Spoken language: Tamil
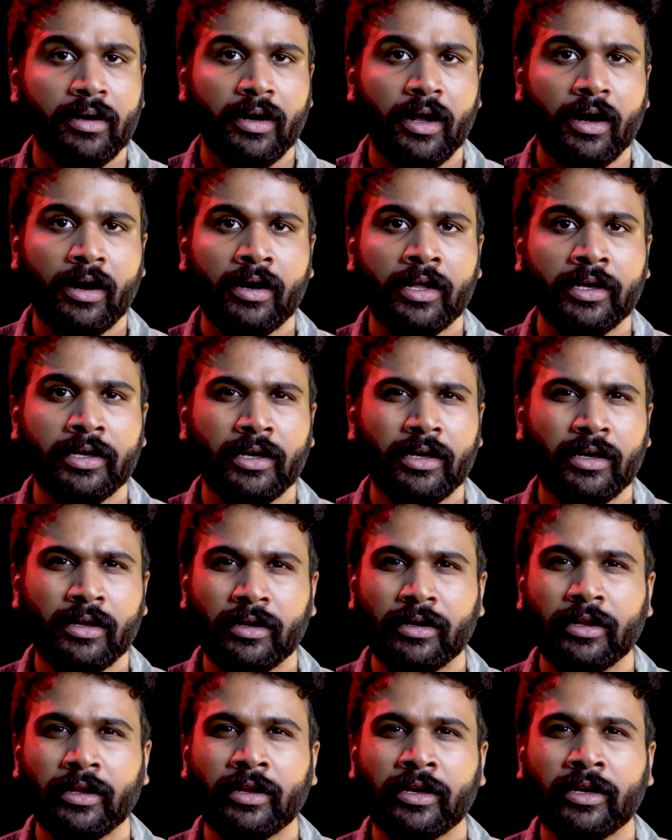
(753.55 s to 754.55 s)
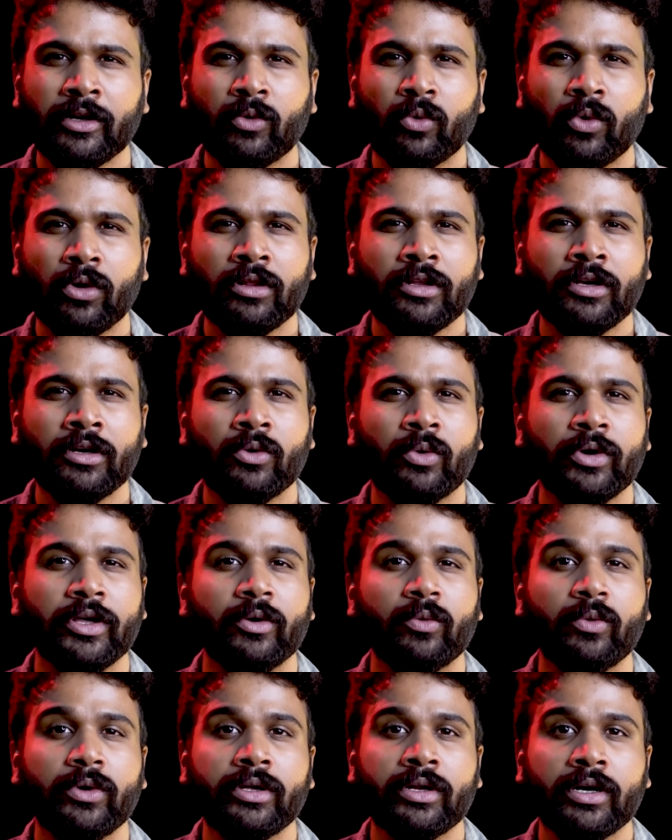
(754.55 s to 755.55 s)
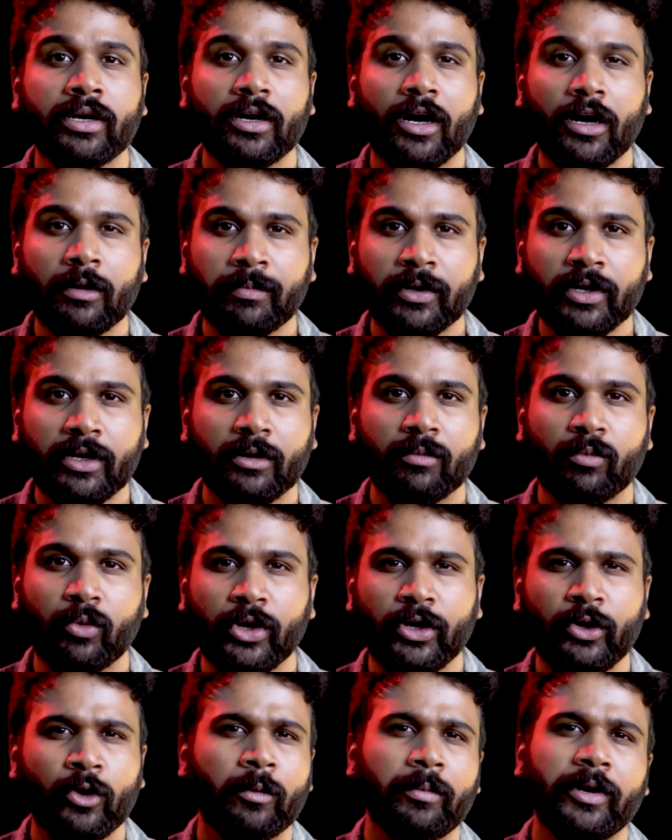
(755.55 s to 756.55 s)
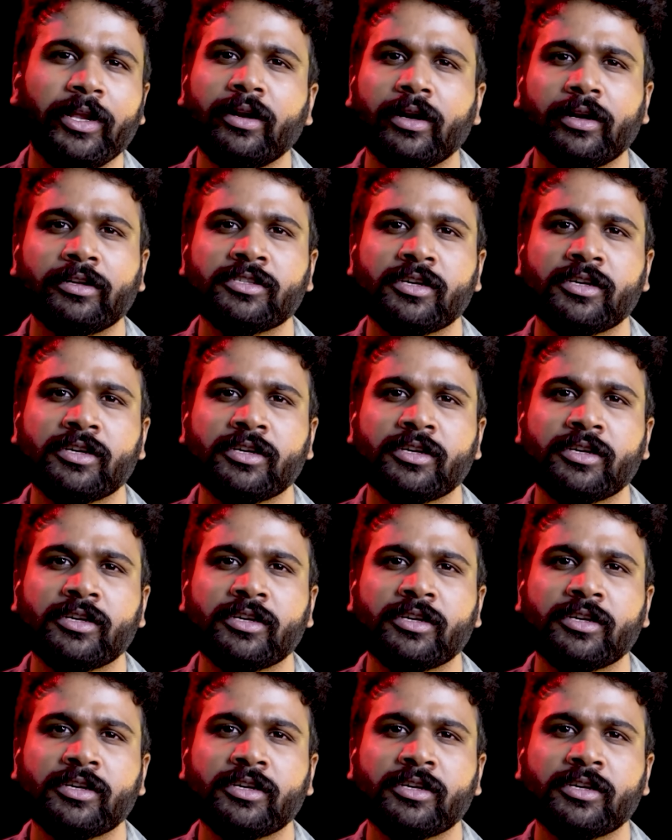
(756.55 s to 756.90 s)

நாளைக்கு நிறைய குழந்தைகளுடைய உயிரை காப்பாற்ற முடியும் அப்படின்னு